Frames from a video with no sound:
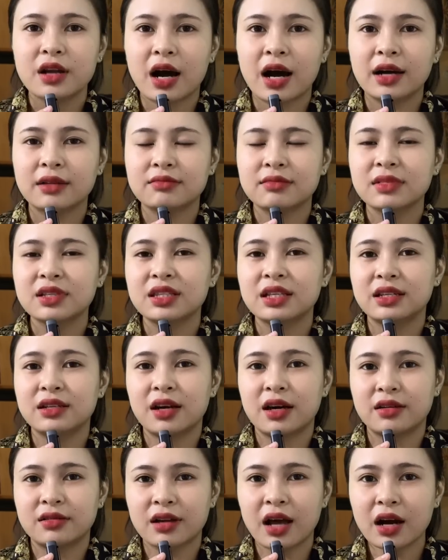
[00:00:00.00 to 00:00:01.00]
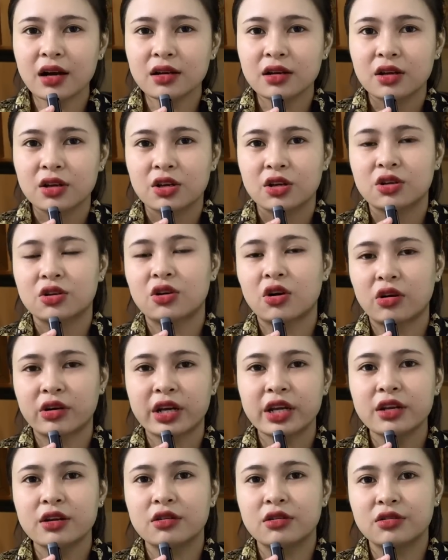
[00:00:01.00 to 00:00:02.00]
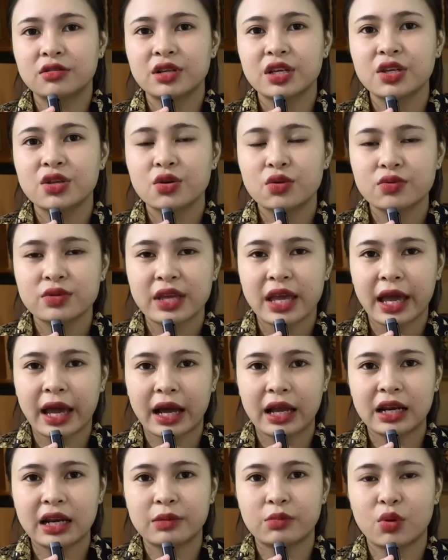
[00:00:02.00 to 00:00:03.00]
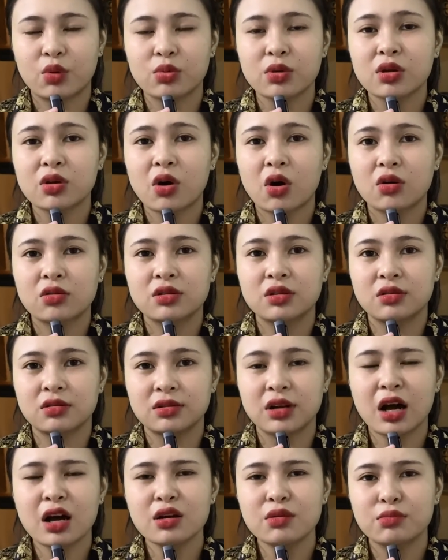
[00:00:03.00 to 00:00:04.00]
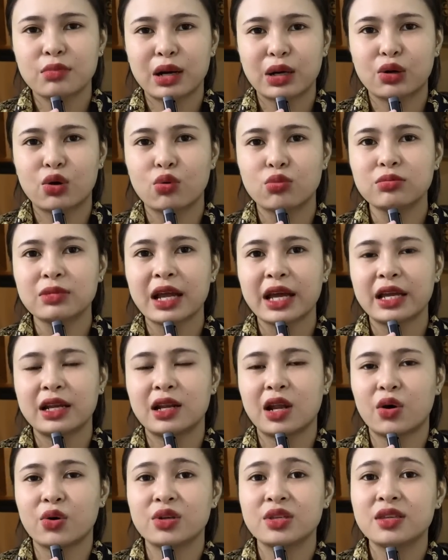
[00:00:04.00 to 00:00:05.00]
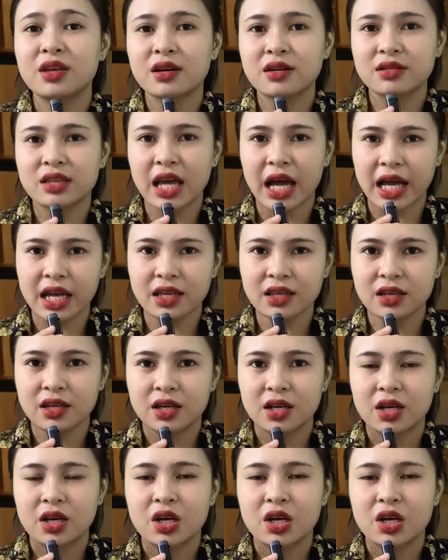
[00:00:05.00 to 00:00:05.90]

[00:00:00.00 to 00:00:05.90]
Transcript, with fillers: nền thì nền đất. Còn cái đường đi vô nhà là một cái con đường đất mà cũng lầy lội dơ dái.